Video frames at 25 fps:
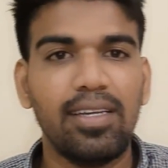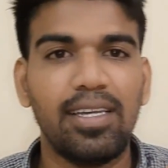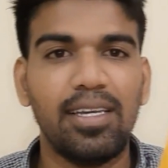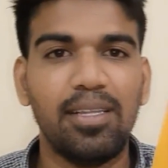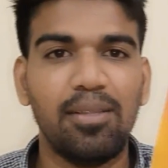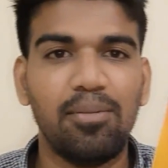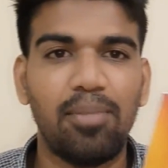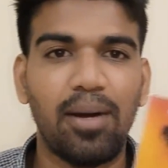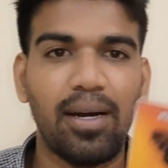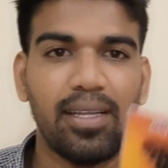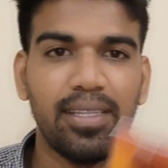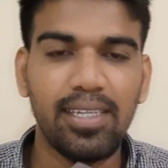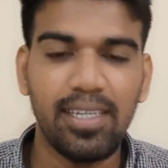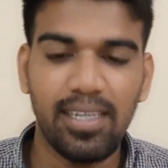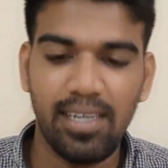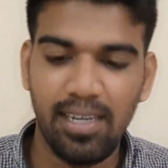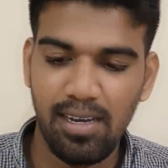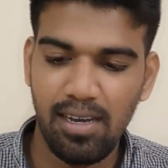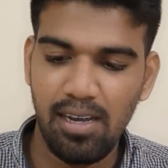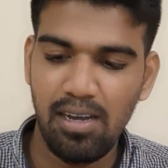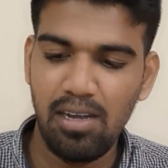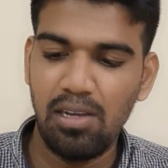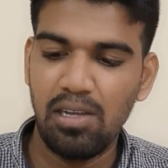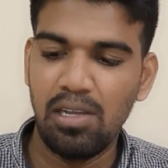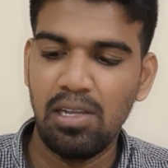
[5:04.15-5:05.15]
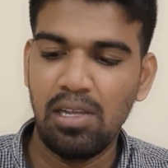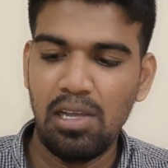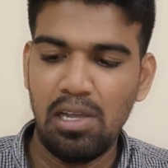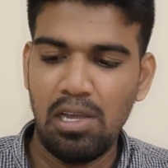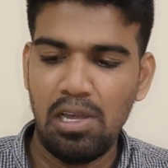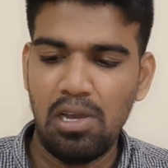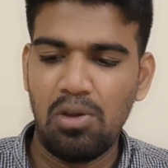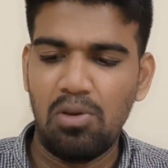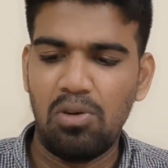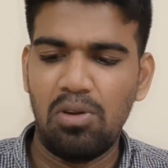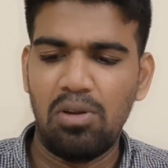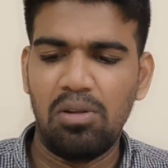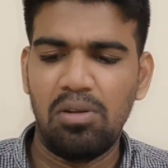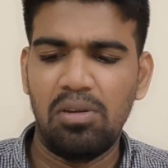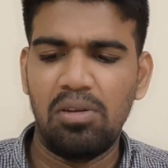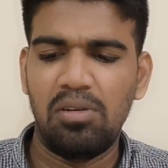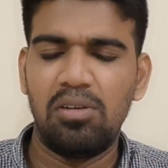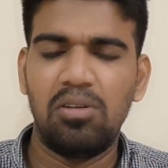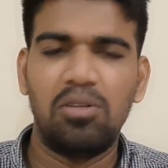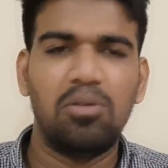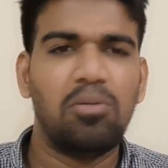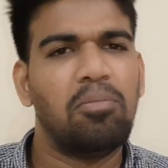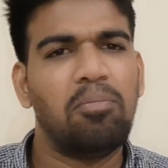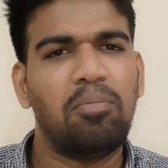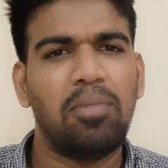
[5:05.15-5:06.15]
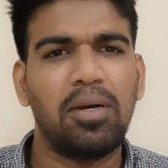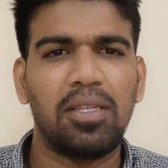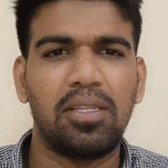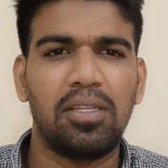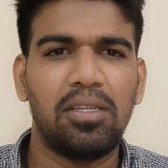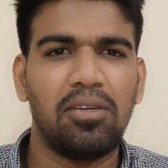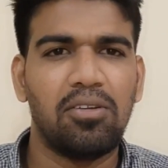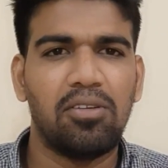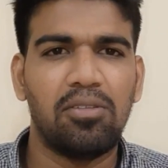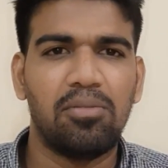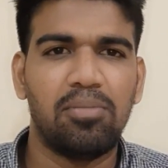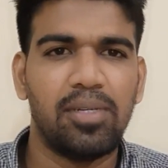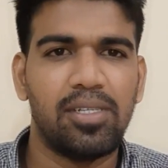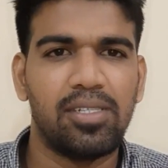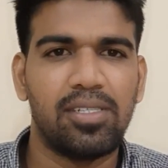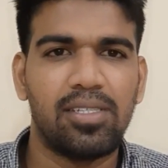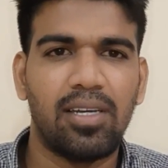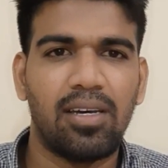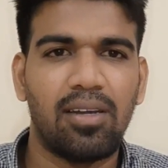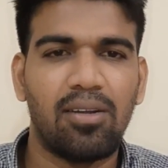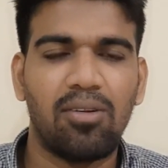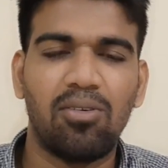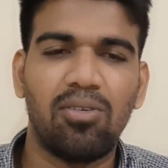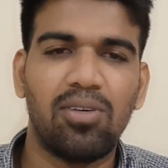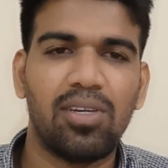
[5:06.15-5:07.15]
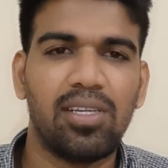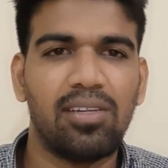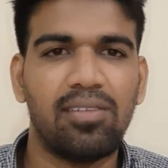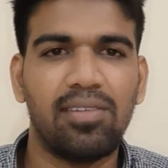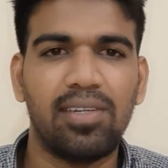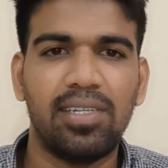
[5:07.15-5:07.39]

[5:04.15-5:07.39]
இது பார்த்திங்கன்னா ஒரு பத்து இருபது பேஜ் தான் இருக்கும் இதை